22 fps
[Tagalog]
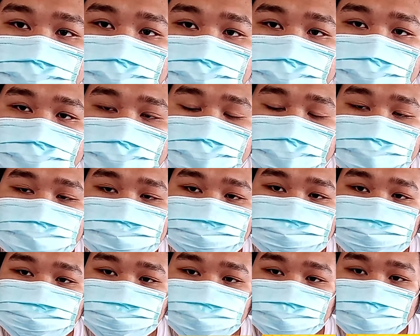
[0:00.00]
Kaya
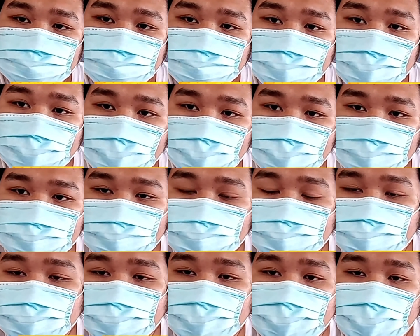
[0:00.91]

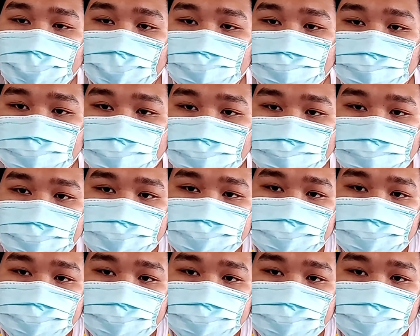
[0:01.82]
doon nagkakaroon ng